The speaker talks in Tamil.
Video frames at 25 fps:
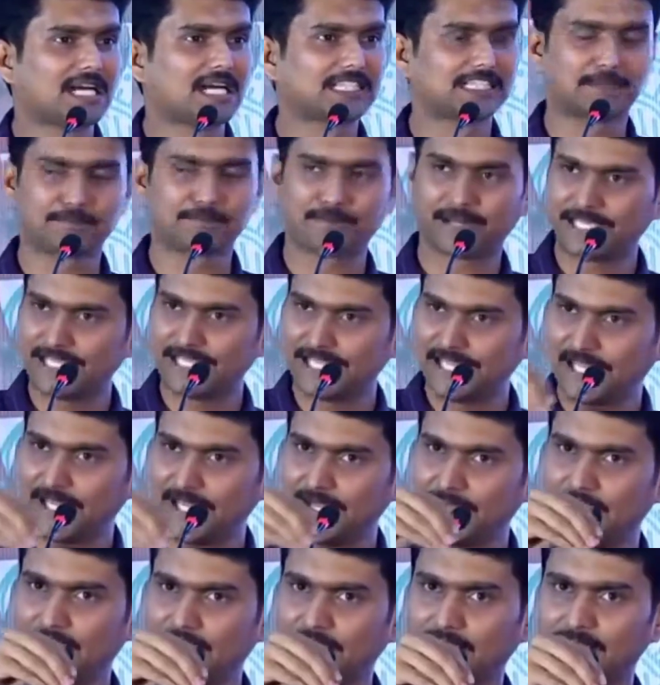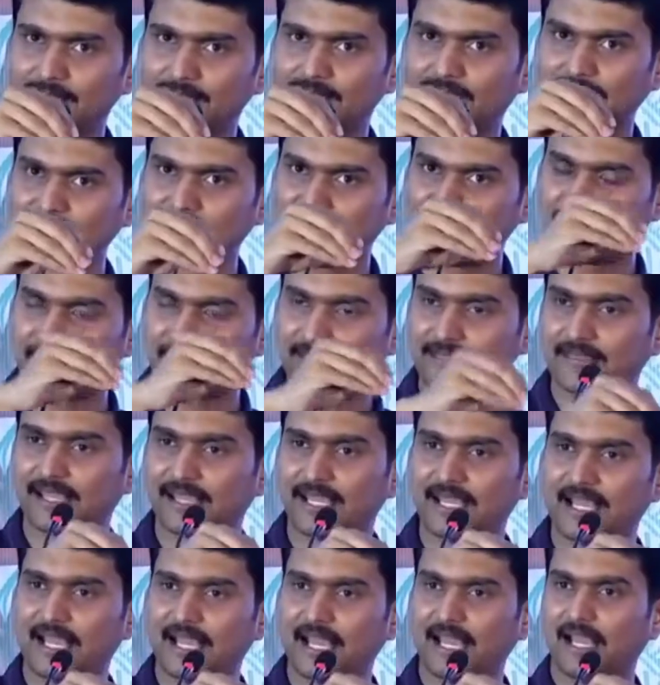அந்த பையன் தங்கியிருந்த
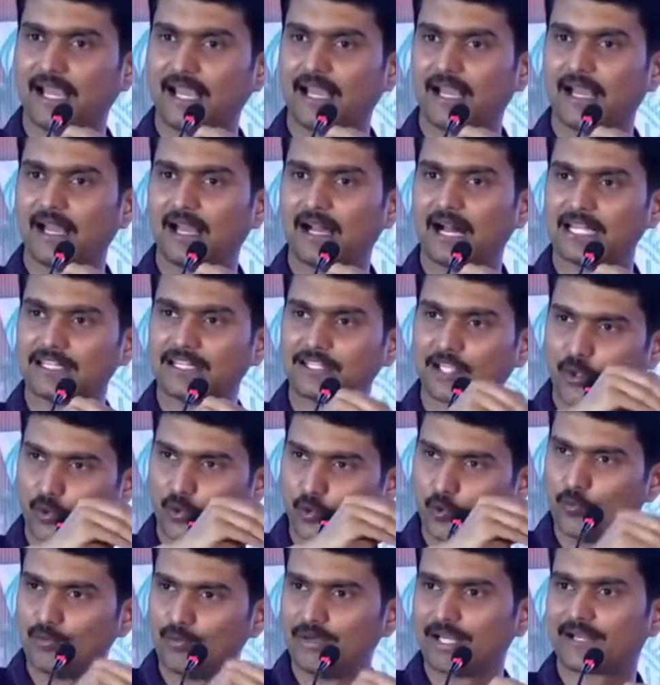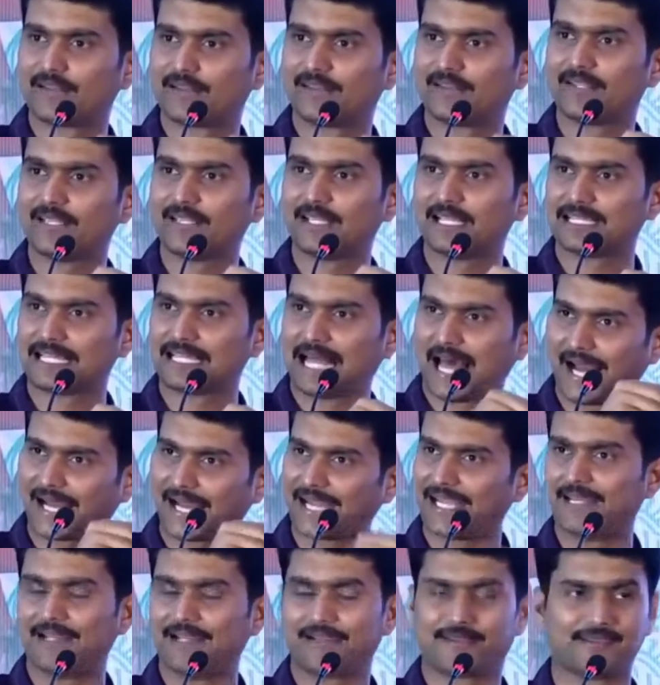அந்த ரூம்லேருந்து அந்த
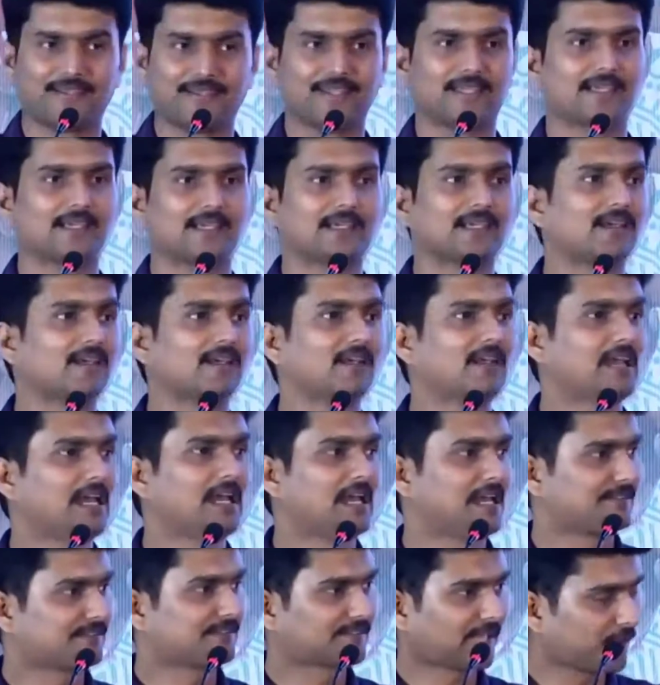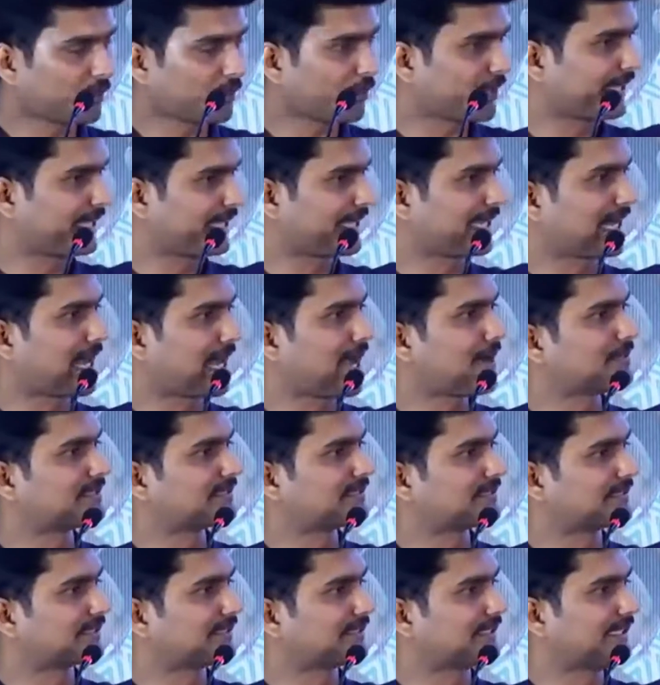அறையிலிருந்து தன்னுடைய
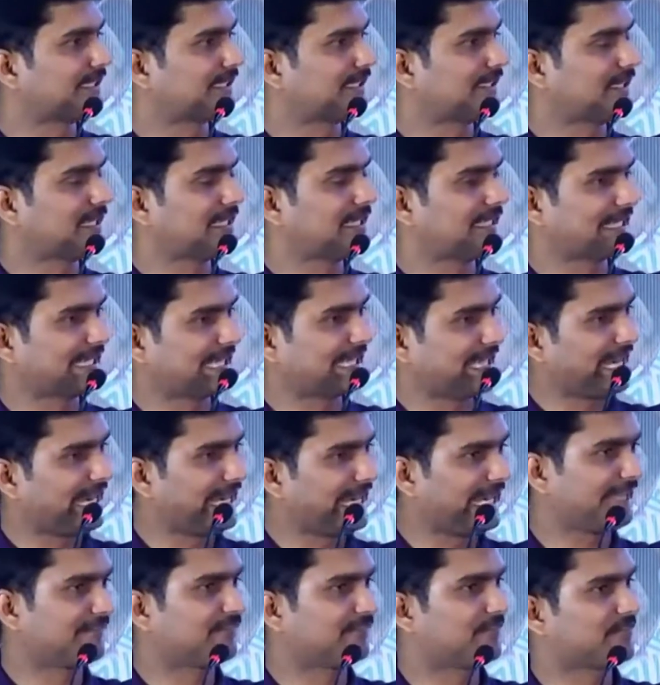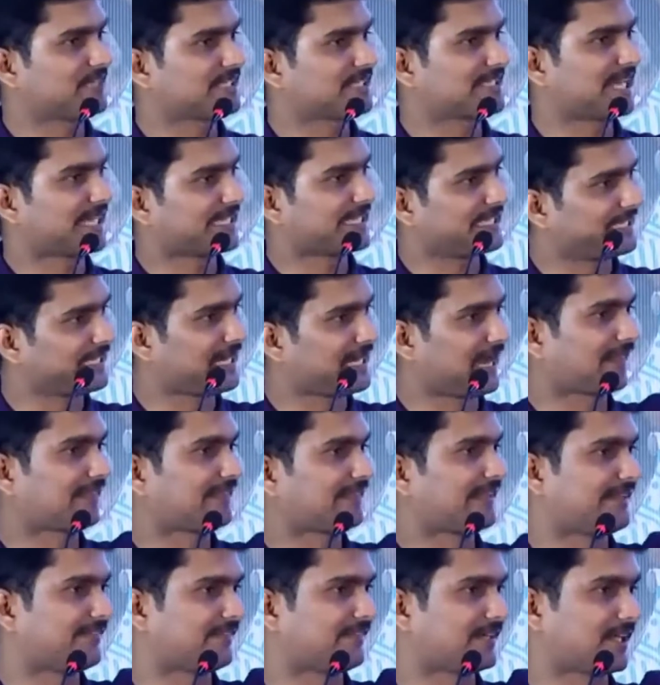கிராமத்திற்கு அந்த ஏழை விவசாயி
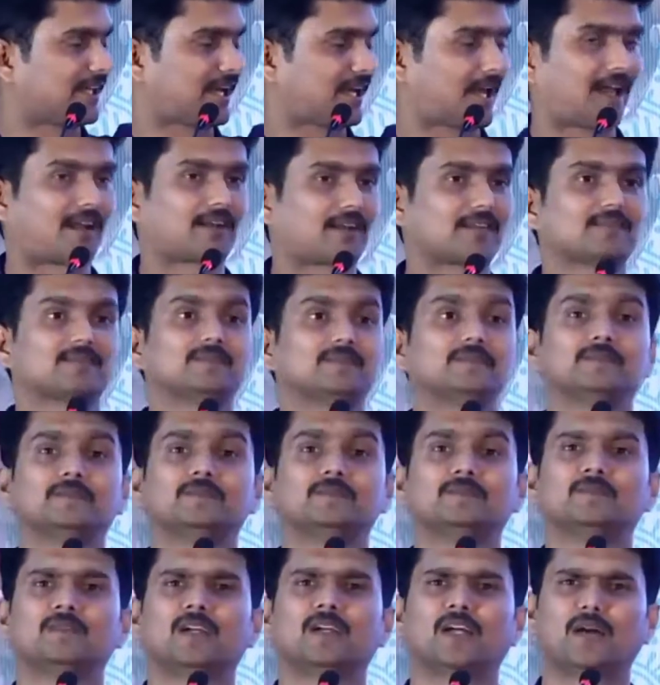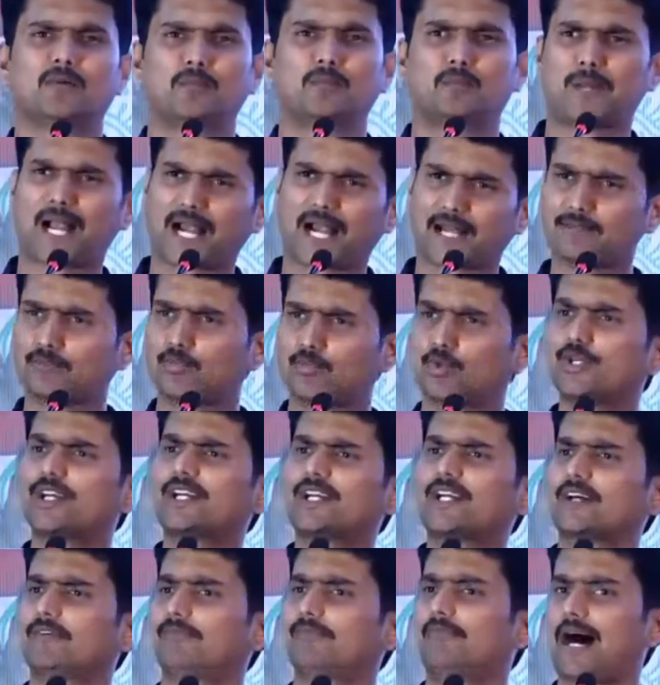நடந்தே வருகிறார் மனம்
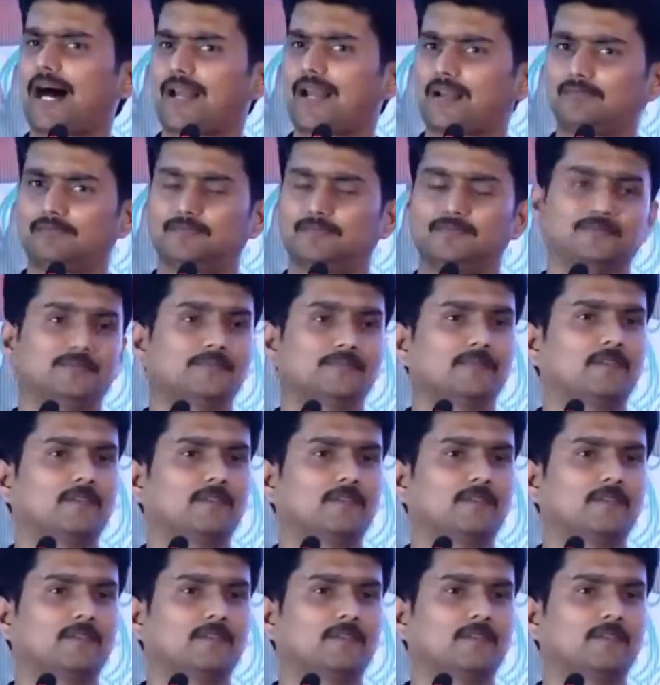முழுக்க பாரம்